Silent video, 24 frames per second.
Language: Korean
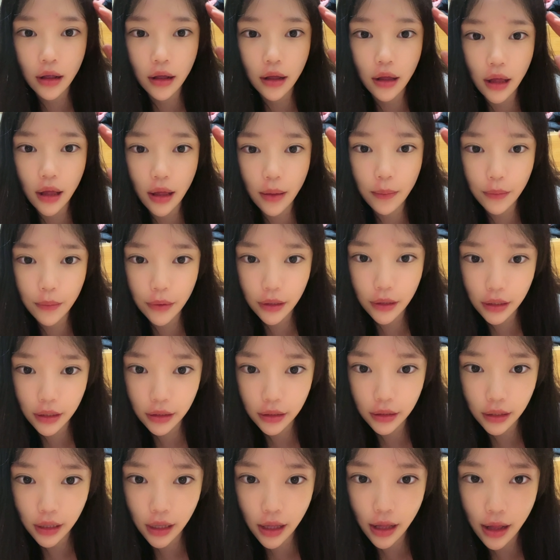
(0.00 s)
앞머리
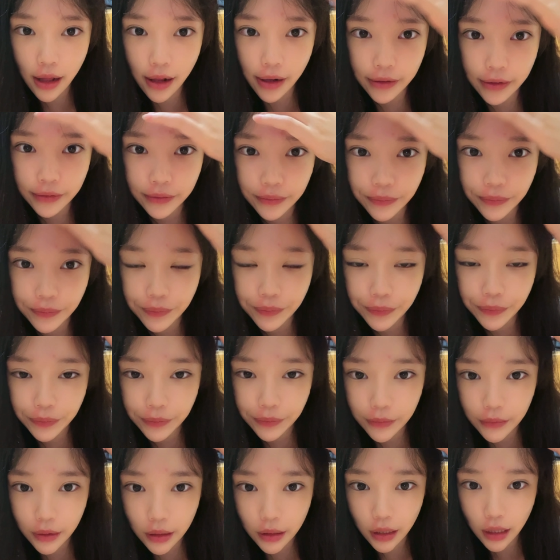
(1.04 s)
그냥
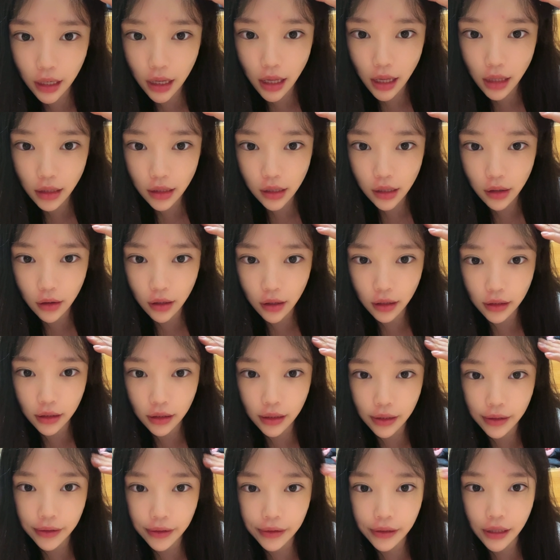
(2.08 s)
까야 될 것
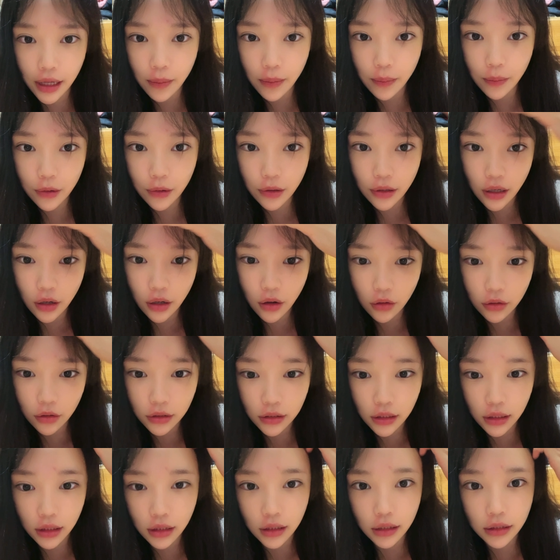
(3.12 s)
같아 앞머리가 거지
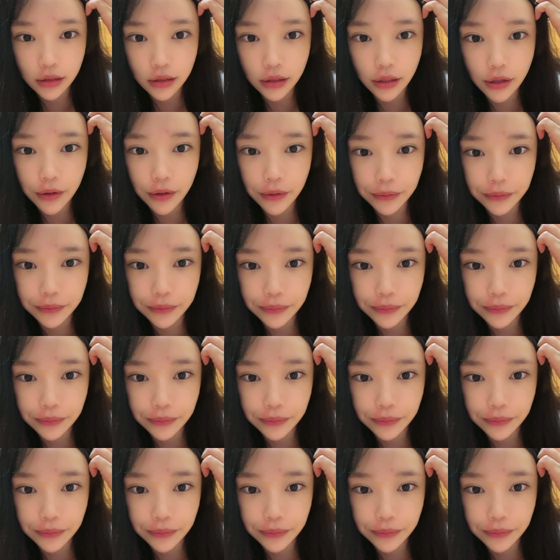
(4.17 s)
같아서